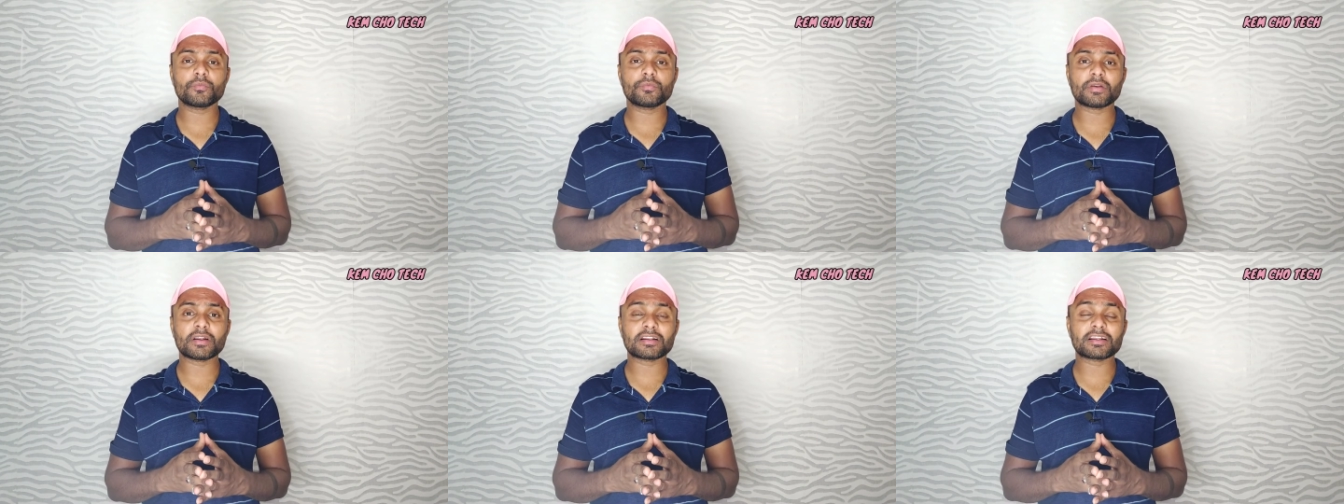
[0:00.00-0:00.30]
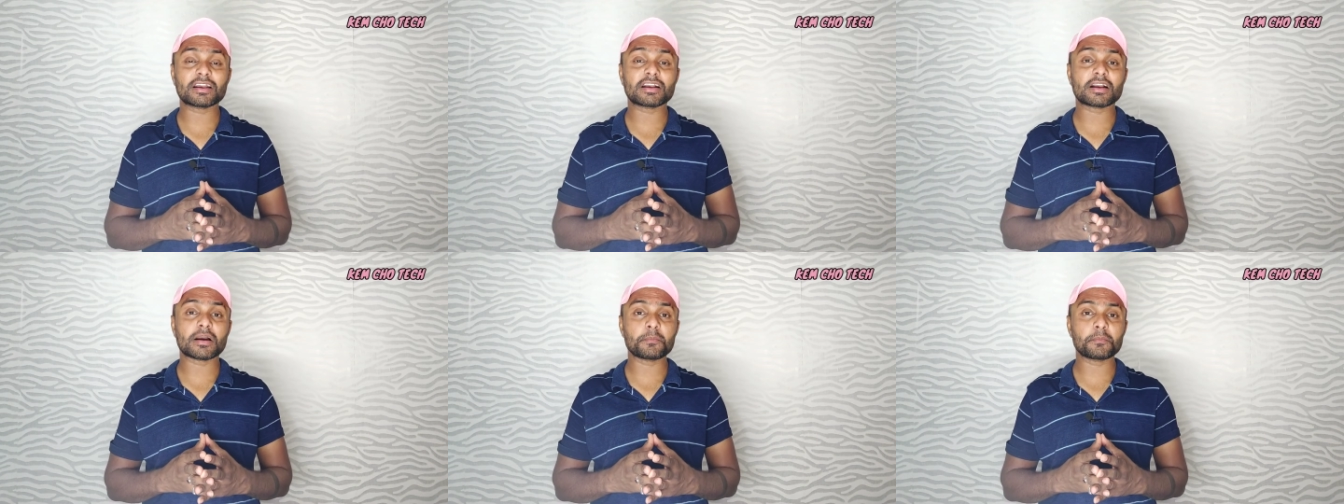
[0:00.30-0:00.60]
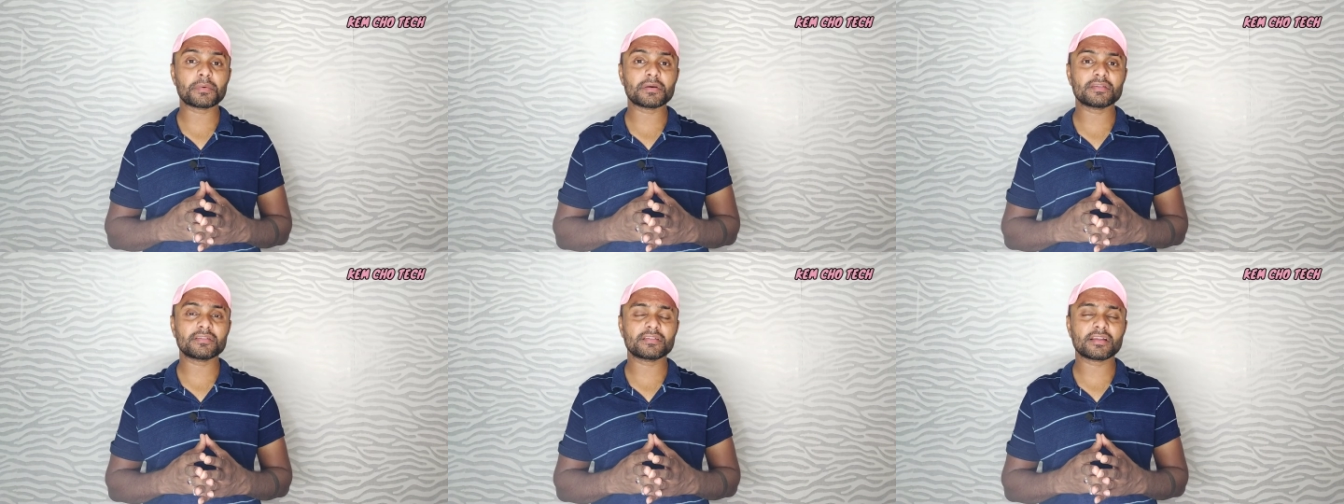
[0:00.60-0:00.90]
चिपसेट की
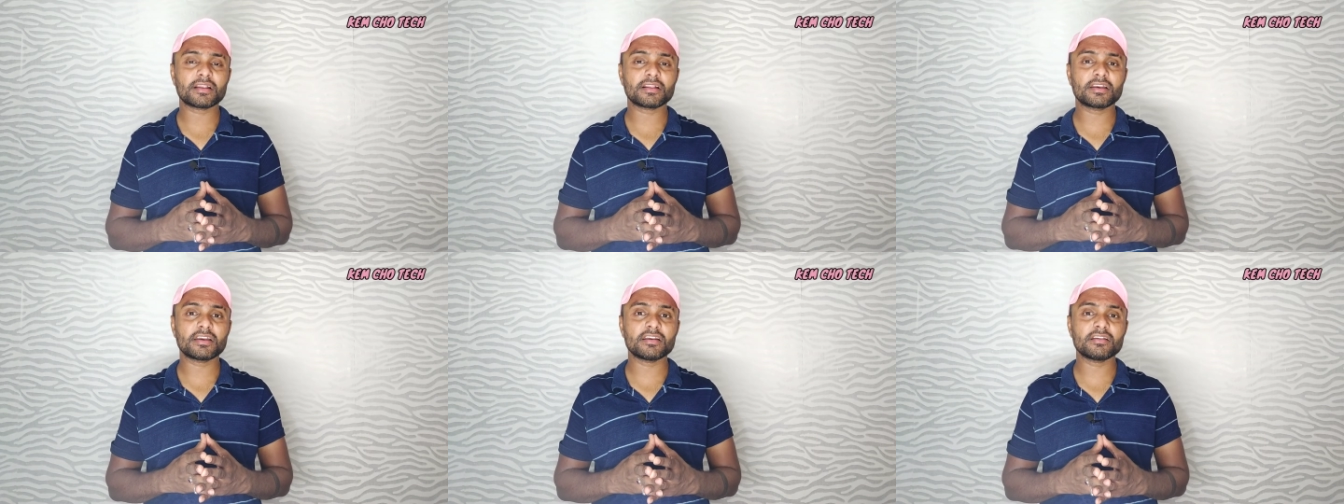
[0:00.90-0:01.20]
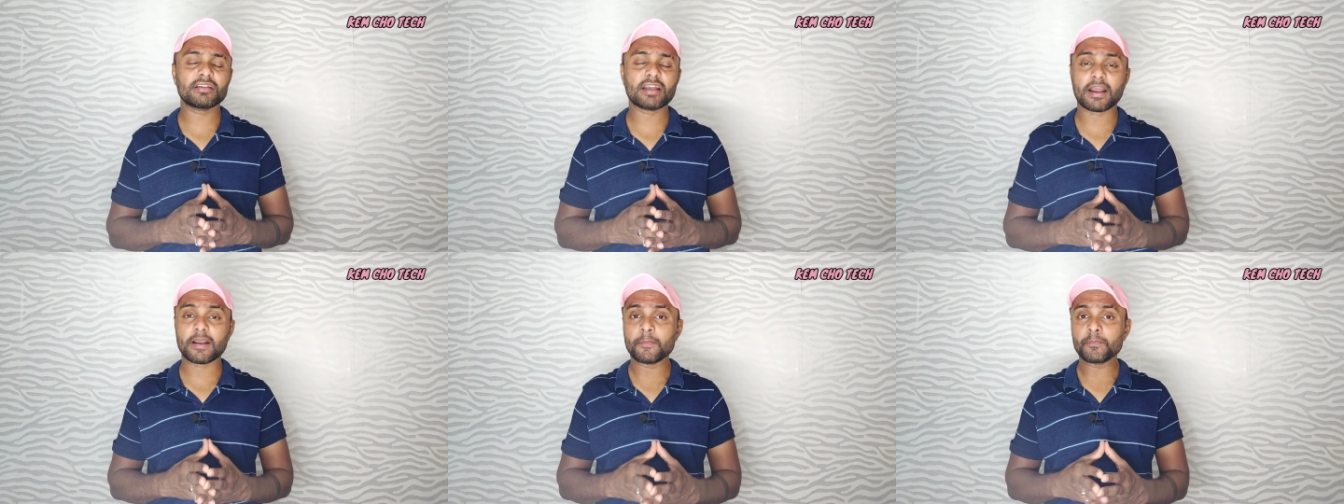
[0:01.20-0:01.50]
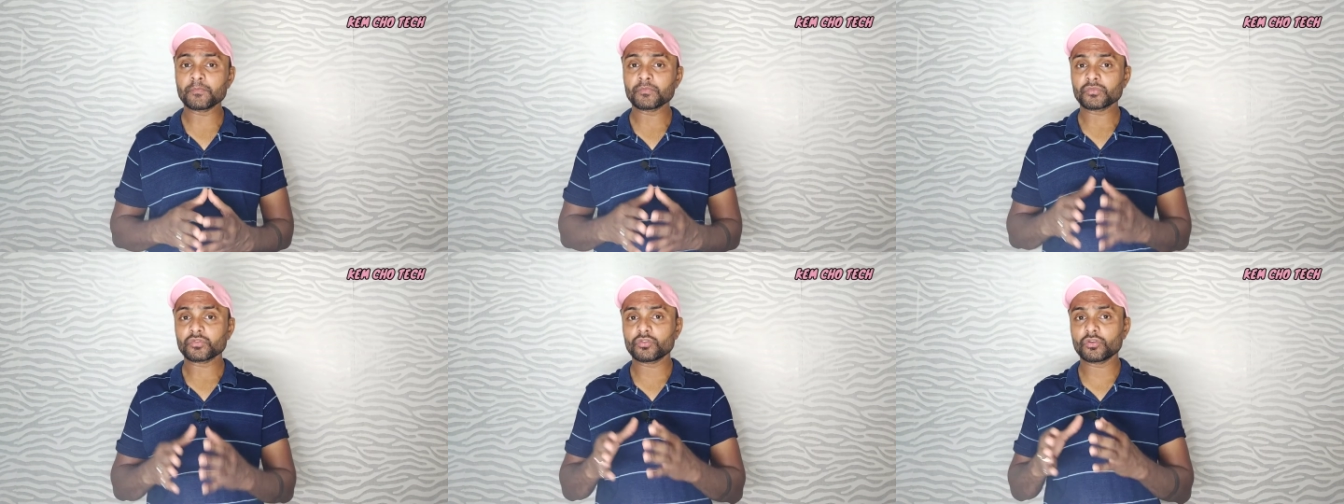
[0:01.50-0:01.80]
कंपेरिजन की
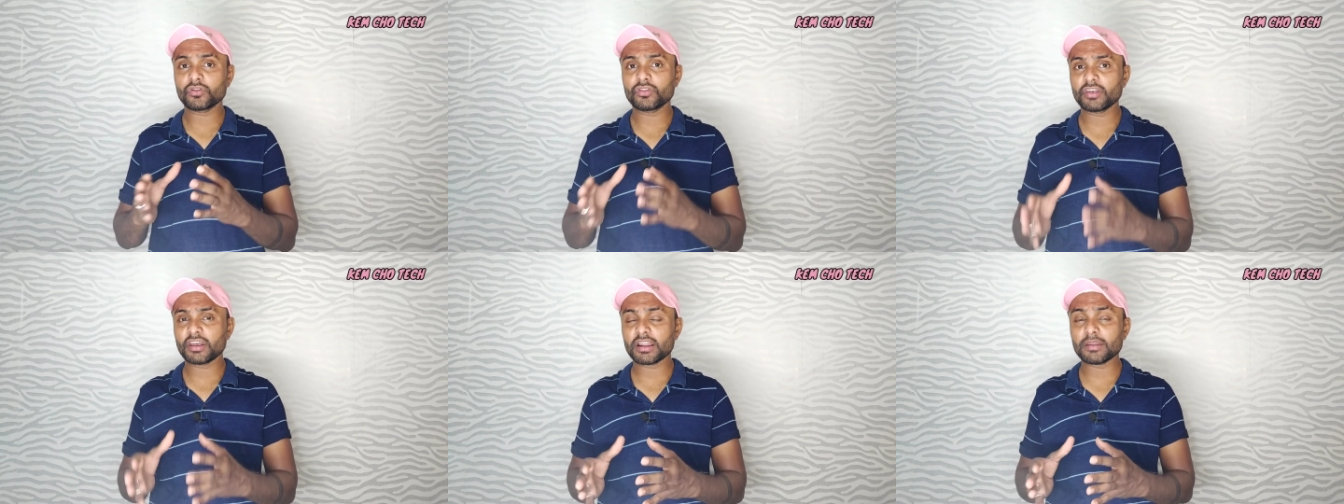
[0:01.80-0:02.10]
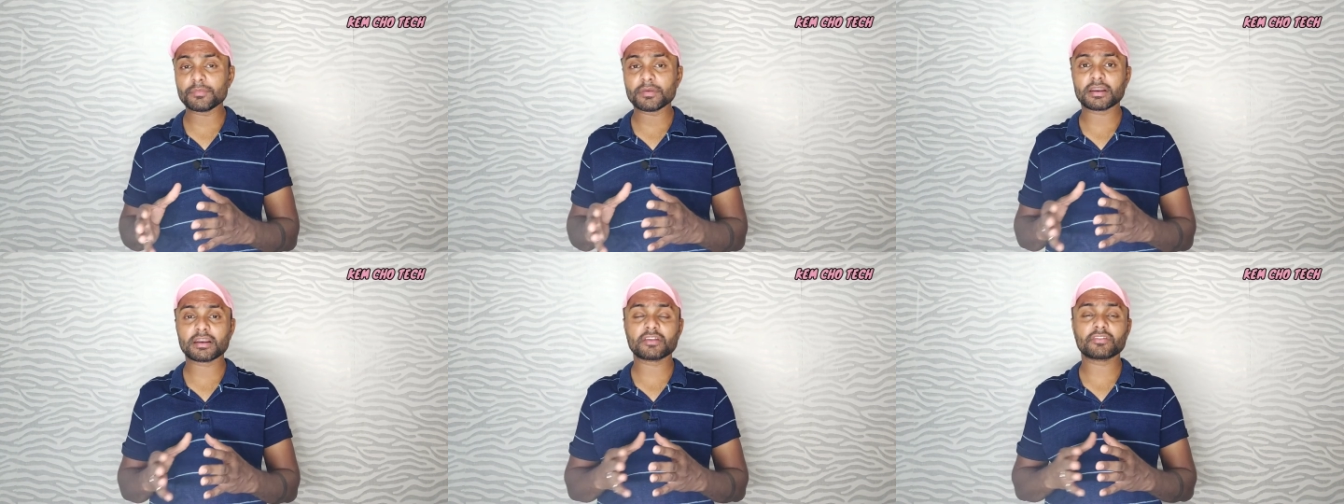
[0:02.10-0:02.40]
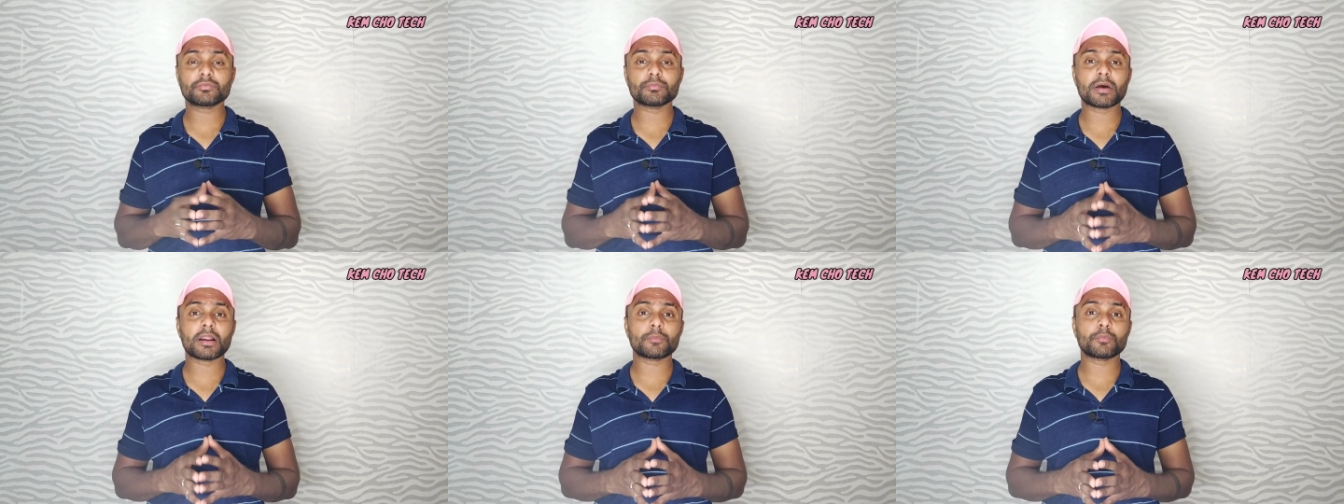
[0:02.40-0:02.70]
जाए तो रियलमी
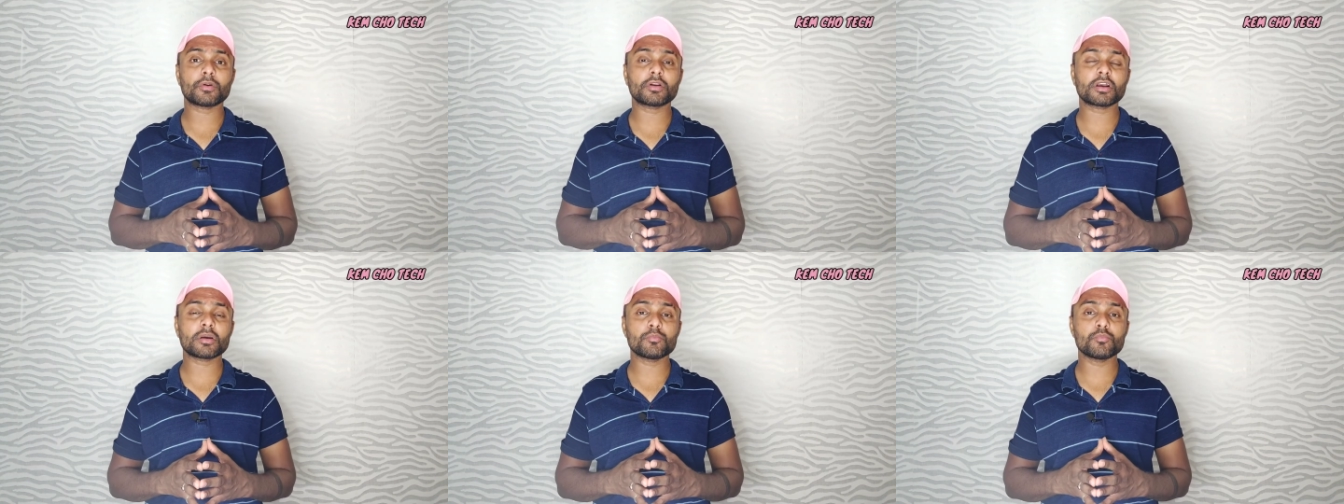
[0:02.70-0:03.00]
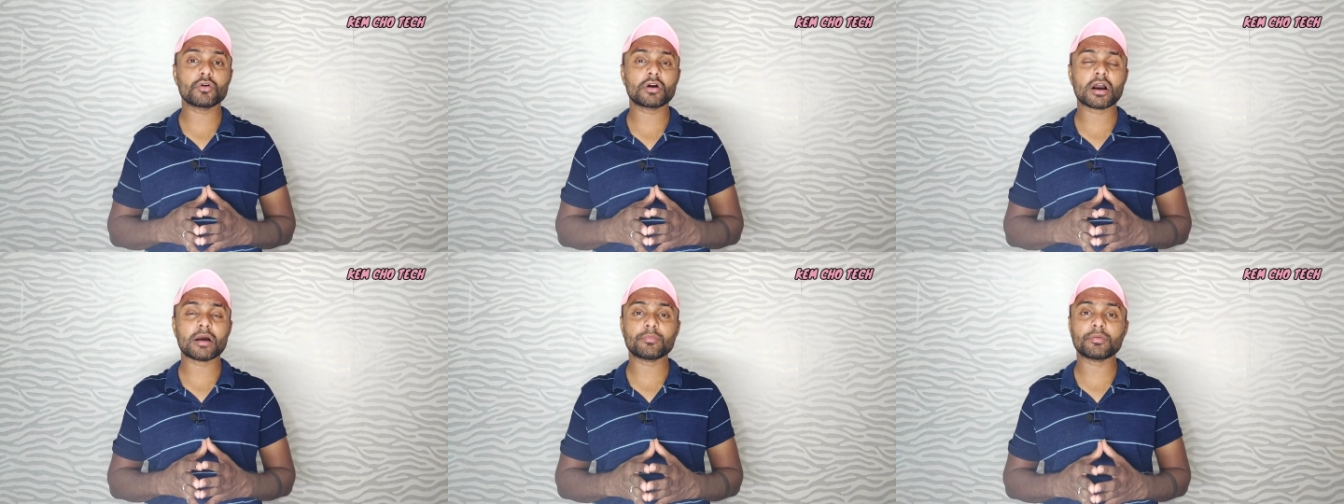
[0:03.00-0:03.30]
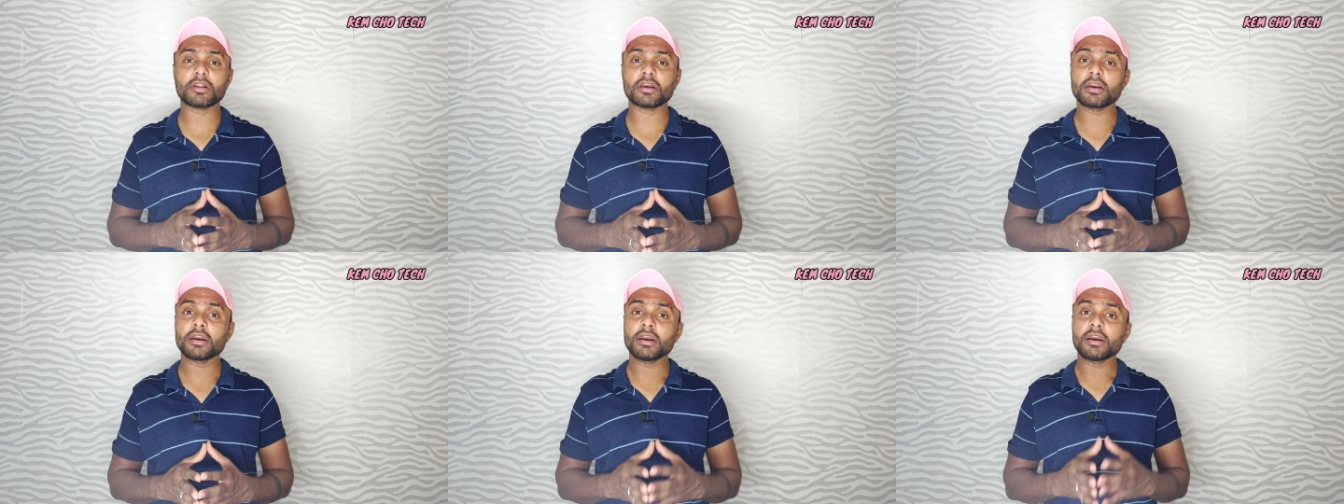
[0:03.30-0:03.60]
के स्मार्टफोन के
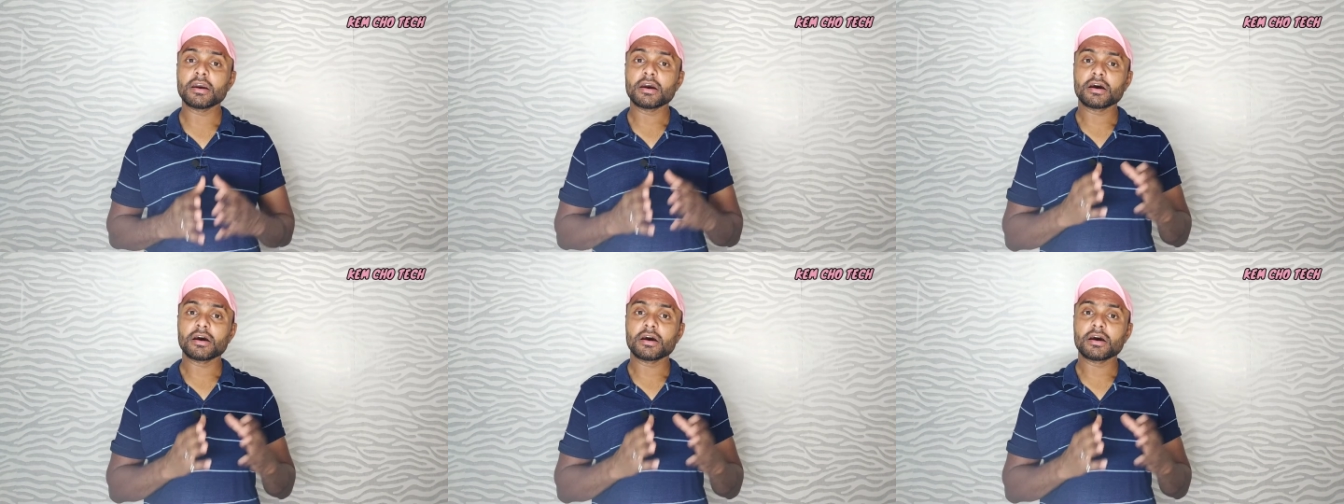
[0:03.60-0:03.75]
मुकाबले